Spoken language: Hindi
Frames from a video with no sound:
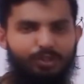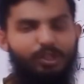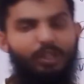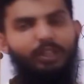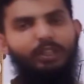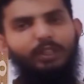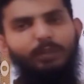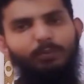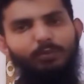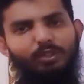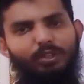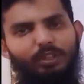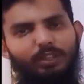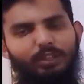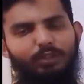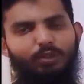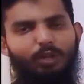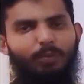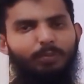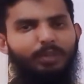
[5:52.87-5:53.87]
फिनिश खत्म हो जाता
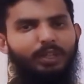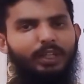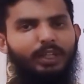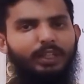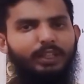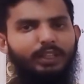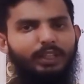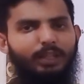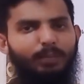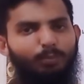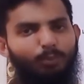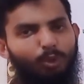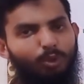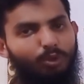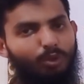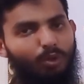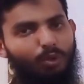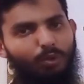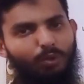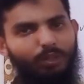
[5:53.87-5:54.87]
है तो हम क्या करते हैं
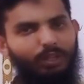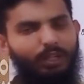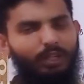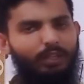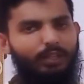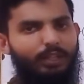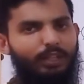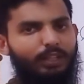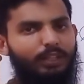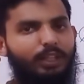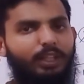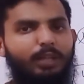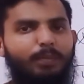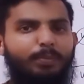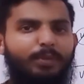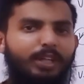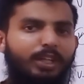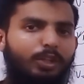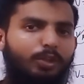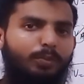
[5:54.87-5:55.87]
मोटर ऑन करते हैं ताकि
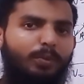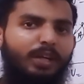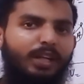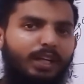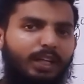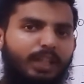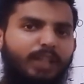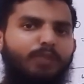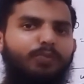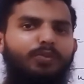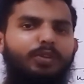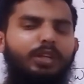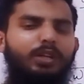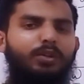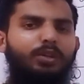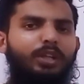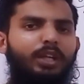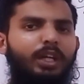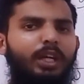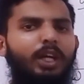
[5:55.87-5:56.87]
पानी दोबारा रीफिल
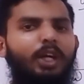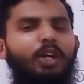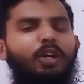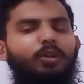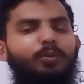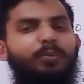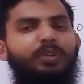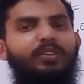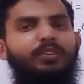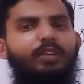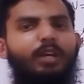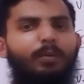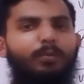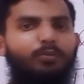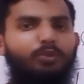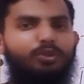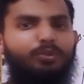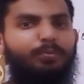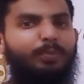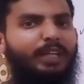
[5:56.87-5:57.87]
हो जाए तो मीन्स कि हम
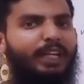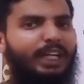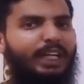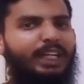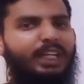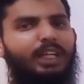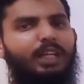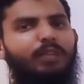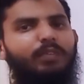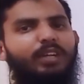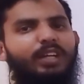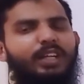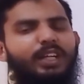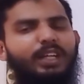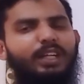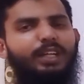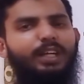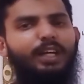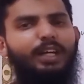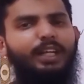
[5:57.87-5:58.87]
कुछ मैकेनिकल वर्क
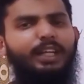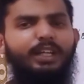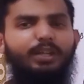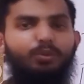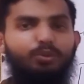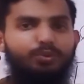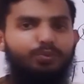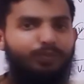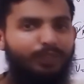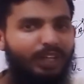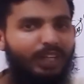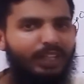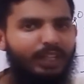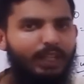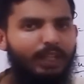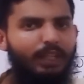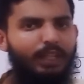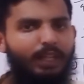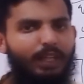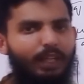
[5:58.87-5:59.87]
डन कर रहे हैं कुछ वर्क
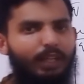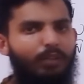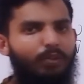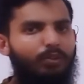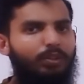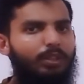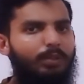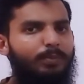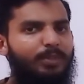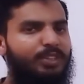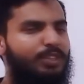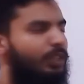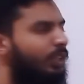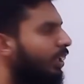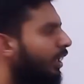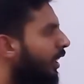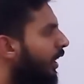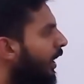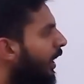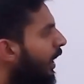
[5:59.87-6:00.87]
डन कर रहे होते हैं
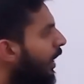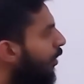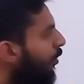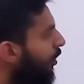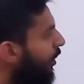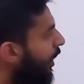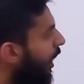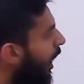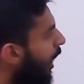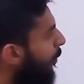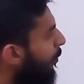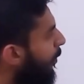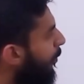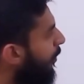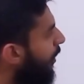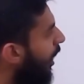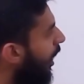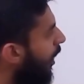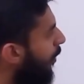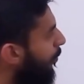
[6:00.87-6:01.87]
बेसिकली तो यहाँ पे
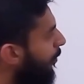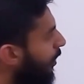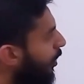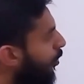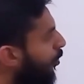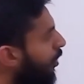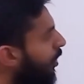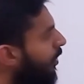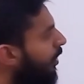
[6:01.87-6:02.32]
भी आपने